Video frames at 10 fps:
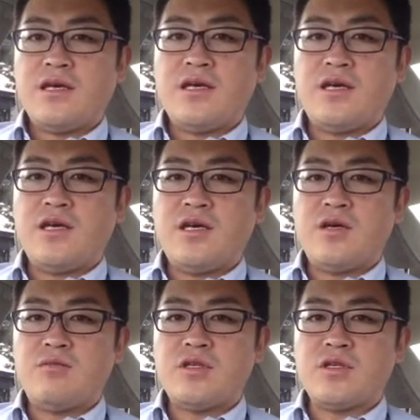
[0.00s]

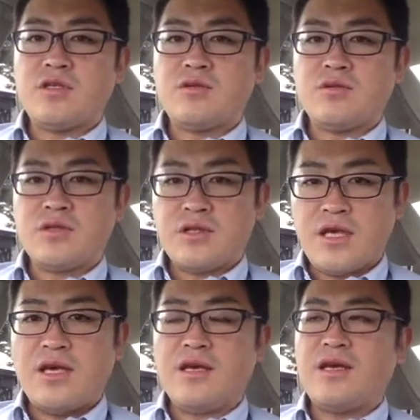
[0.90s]
えー、皆さんにとっ
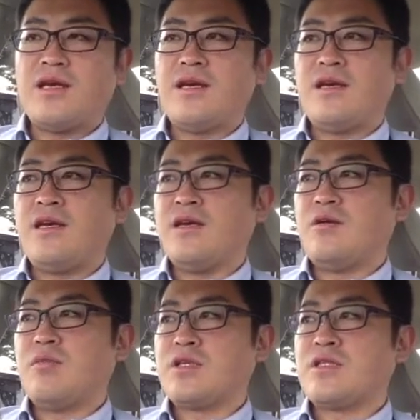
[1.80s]
て、
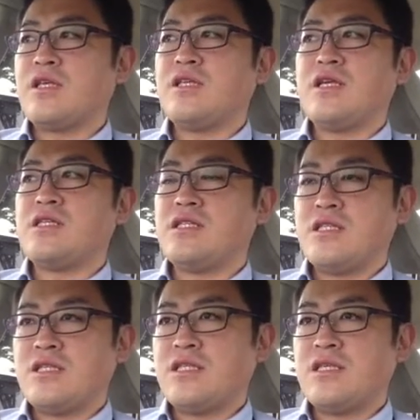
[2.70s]
えーまあ素敵な一
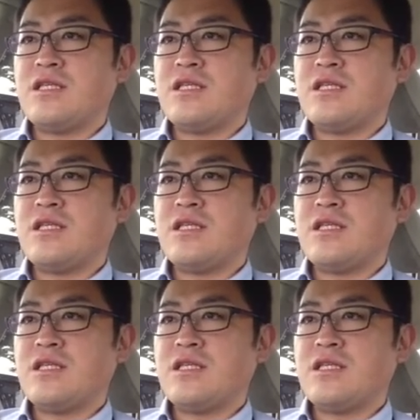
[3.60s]
日